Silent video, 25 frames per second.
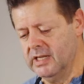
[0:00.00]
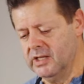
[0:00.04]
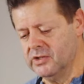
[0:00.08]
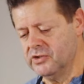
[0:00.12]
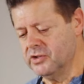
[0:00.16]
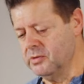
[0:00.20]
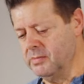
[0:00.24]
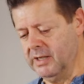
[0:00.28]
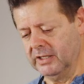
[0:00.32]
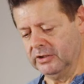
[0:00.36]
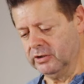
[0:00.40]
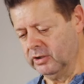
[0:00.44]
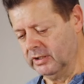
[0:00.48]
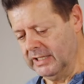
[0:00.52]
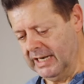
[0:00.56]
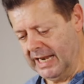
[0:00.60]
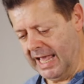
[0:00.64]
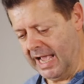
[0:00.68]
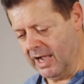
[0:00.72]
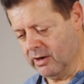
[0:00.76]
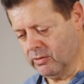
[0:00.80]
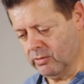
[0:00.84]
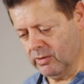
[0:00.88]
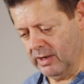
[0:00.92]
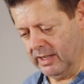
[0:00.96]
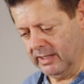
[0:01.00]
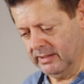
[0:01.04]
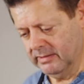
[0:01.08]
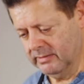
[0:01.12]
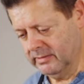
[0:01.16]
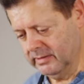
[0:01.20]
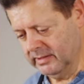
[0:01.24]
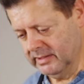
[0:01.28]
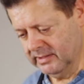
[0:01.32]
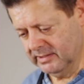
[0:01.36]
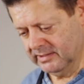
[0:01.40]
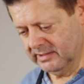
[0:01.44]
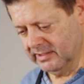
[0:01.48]
ci metto dell'acqua
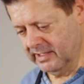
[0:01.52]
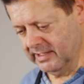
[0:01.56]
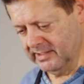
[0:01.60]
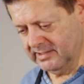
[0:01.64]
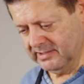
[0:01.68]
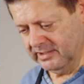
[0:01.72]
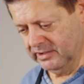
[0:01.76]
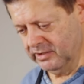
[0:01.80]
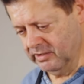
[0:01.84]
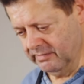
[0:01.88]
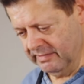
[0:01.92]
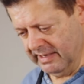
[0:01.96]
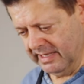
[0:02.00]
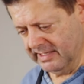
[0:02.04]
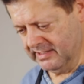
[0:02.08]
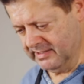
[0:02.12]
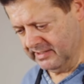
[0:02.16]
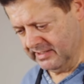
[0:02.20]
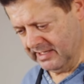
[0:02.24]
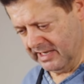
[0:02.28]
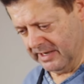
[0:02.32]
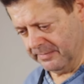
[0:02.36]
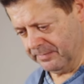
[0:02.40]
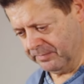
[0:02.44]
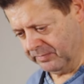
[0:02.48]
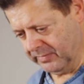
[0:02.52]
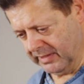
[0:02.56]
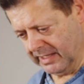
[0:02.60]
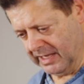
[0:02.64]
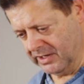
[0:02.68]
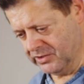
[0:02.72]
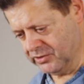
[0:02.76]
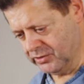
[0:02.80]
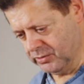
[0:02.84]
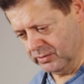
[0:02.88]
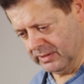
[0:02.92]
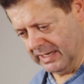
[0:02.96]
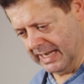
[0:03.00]
se si dovesse
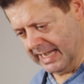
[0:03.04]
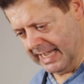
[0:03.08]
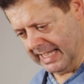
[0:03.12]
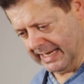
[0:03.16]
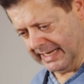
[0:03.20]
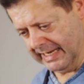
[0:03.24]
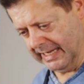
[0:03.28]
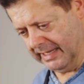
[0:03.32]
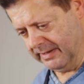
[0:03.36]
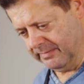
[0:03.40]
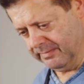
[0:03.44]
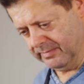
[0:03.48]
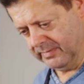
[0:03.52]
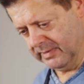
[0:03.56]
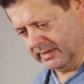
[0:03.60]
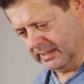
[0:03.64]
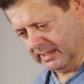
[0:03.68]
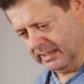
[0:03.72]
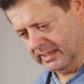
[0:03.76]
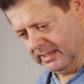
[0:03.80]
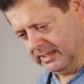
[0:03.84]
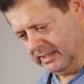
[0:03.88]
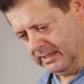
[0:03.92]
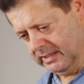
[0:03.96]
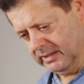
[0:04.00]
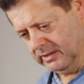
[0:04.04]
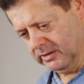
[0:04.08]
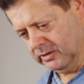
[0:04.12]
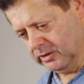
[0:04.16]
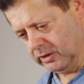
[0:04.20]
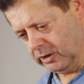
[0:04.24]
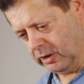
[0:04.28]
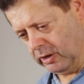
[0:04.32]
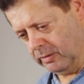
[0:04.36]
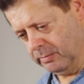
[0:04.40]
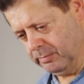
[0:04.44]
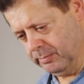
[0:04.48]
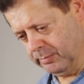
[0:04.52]
asciugare
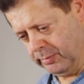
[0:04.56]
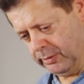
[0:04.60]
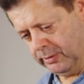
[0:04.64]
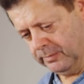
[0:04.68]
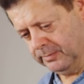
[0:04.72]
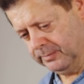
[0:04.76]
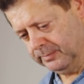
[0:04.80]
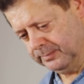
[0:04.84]
troppo.